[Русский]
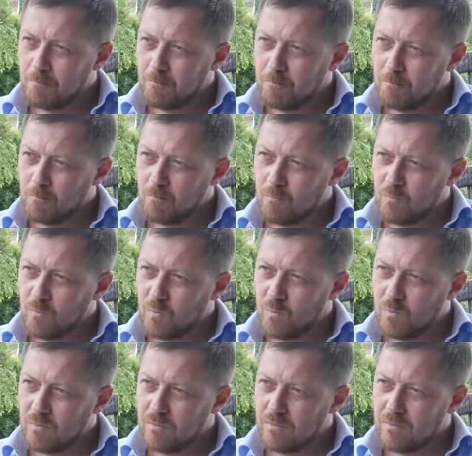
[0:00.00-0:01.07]
Ну, конечно,
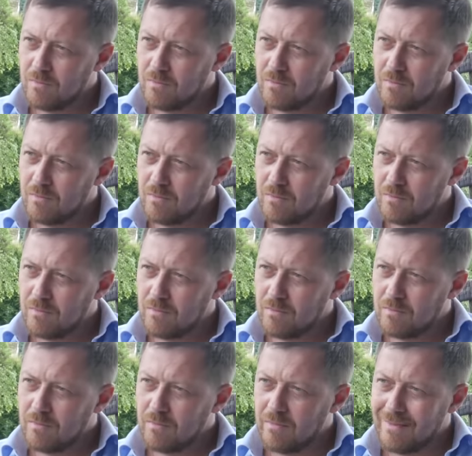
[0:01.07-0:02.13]
это жизнь и здоровье.
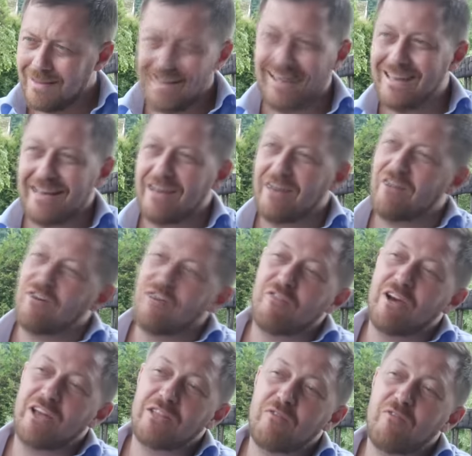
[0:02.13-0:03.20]
В жизни и здоровье
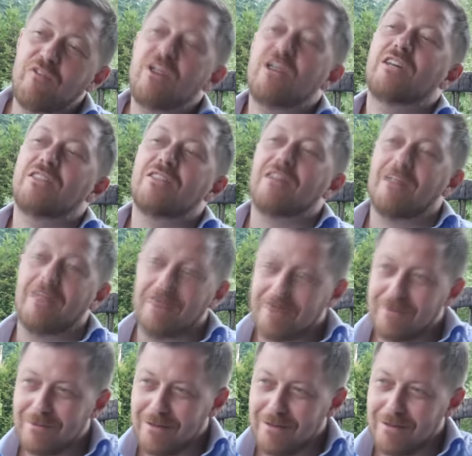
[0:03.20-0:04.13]
насколько Это выгодно, выгодно ли?